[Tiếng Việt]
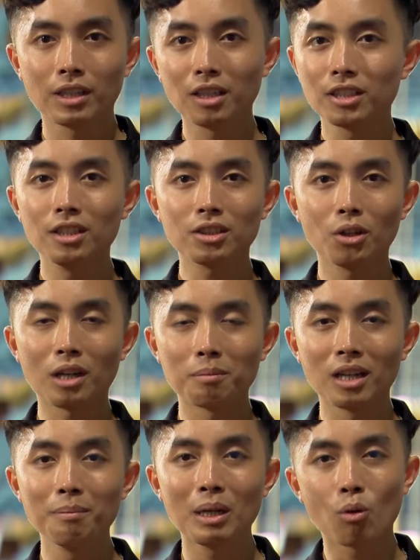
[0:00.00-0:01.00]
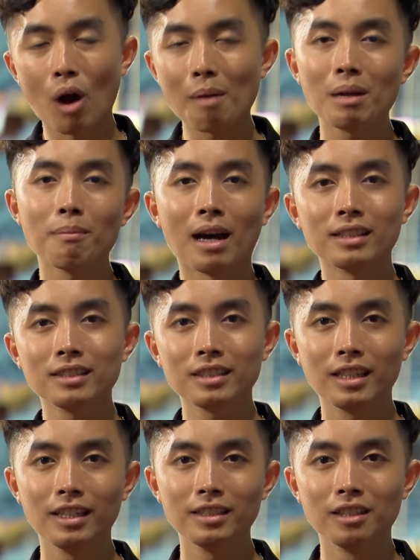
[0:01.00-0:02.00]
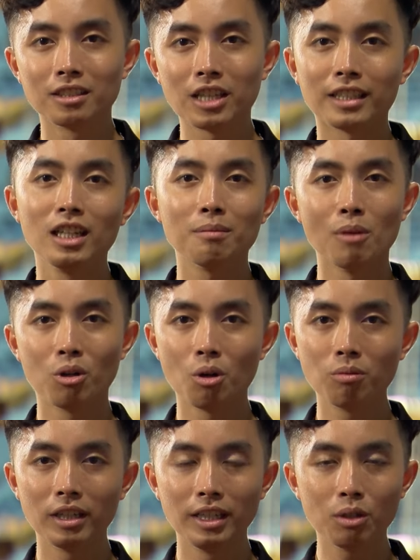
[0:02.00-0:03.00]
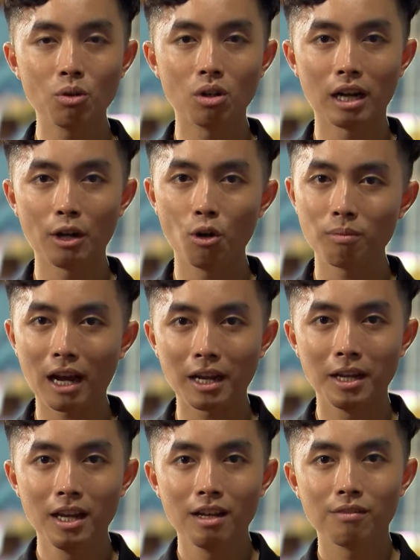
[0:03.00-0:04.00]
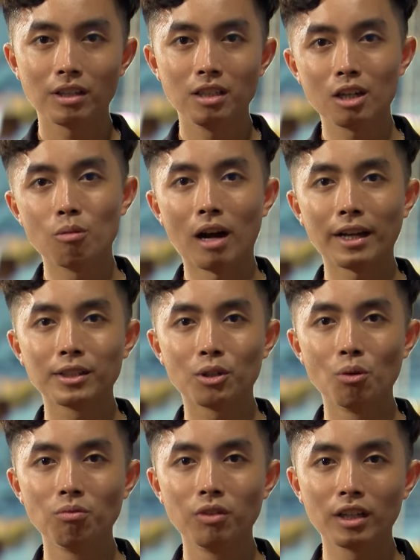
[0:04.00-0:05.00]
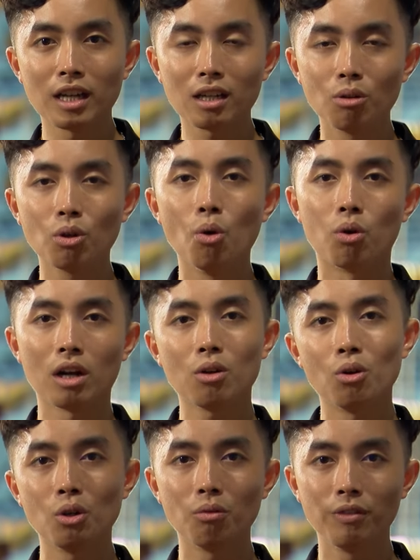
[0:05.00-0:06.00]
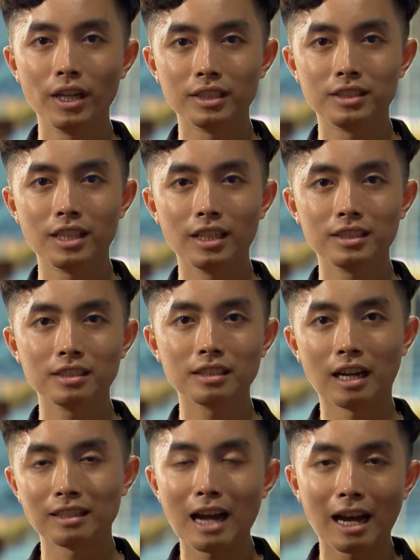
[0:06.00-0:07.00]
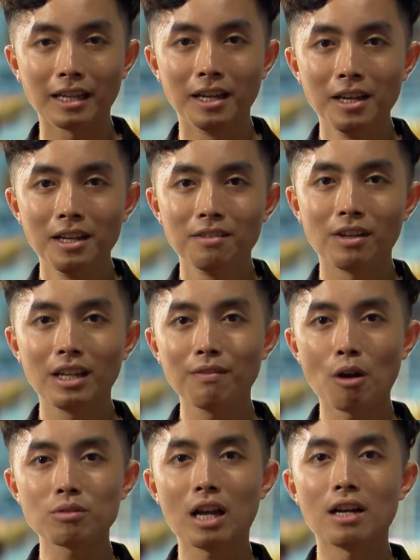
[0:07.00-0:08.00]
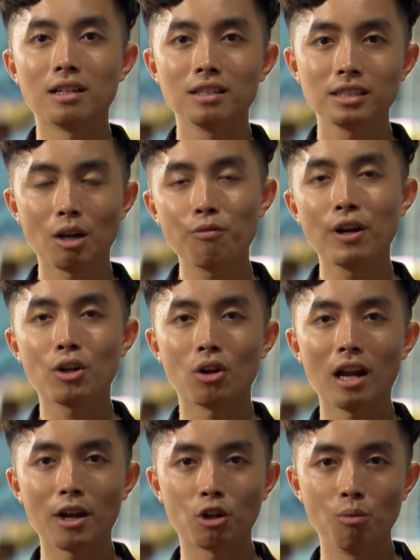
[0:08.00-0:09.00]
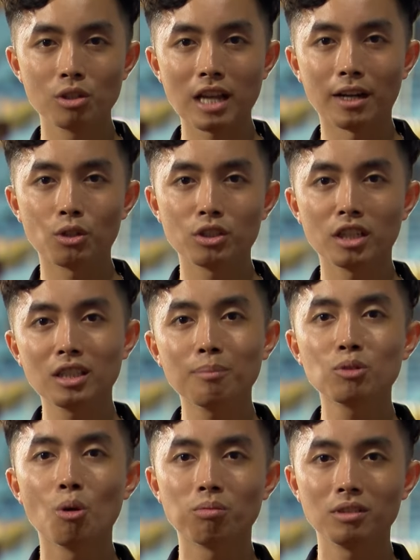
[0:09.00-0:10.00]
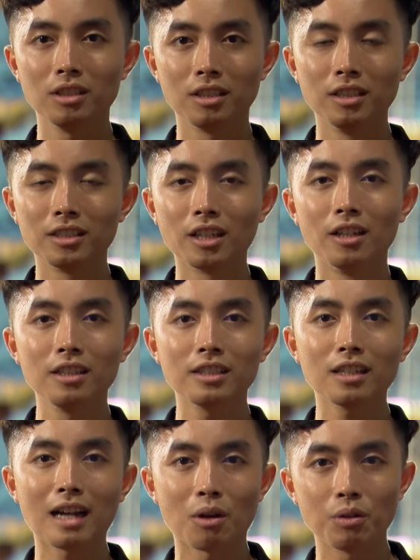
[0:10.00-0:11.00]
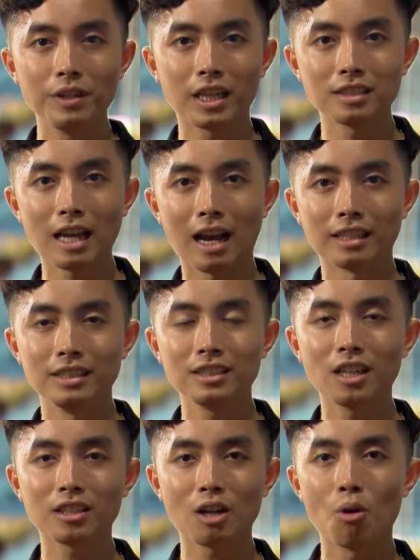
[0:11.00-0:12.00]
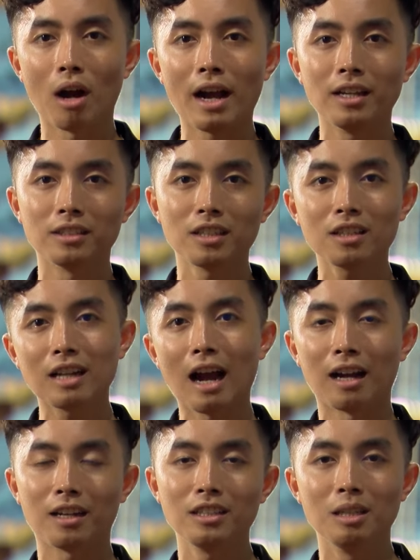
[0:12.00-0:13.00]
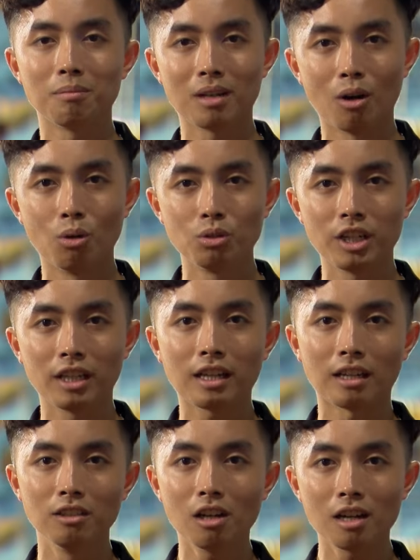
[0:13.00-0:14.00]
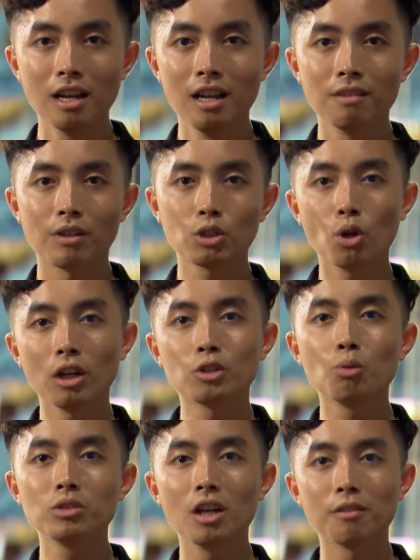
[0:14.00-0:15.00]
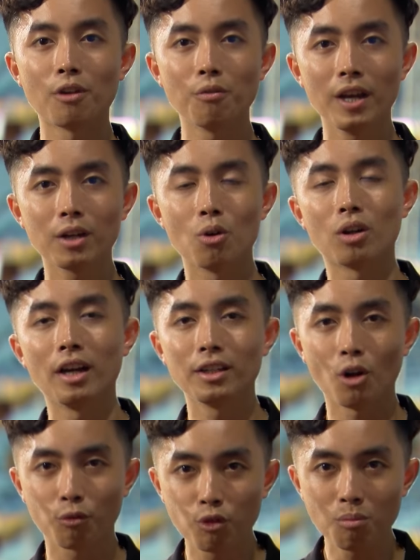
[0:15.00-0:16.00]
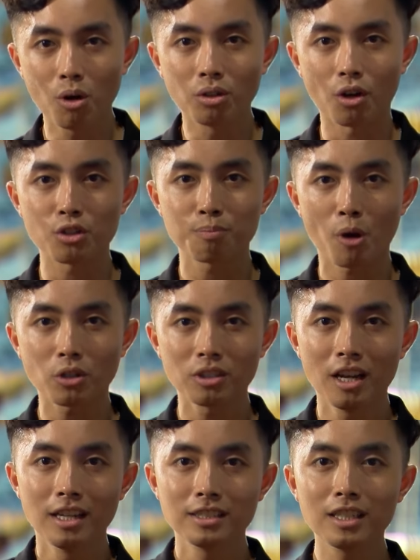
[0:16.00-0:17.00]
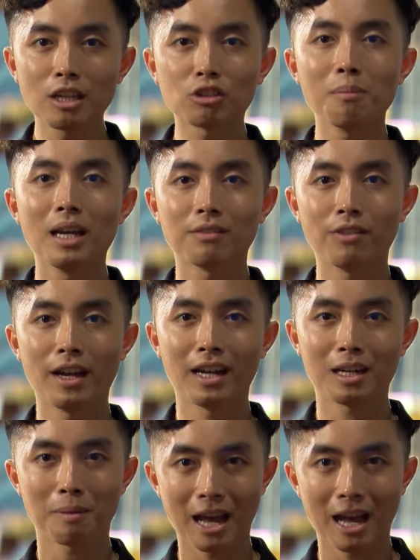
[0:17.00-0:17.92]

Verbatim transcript: và thực sự tôi cảm thấy mình quá may mắn khi được trải nghiệm bầu không khí của ngày hôm nay và được đồng hành cùng với các cầu thủ, các cổ động viên trên khán đài. Và hy vọng rằng trong phần còn lại của mùa giải, tôi sẽ tiếp tục được gửi tới tất cả quý vị khán giả những trận cầu hay ở tất cả các điểm cầu trên cả nước. Và tôi là Tùng Dương, phóng viên của kênh On Football On Sport. Xin chào tạm biệt và hẹn gặp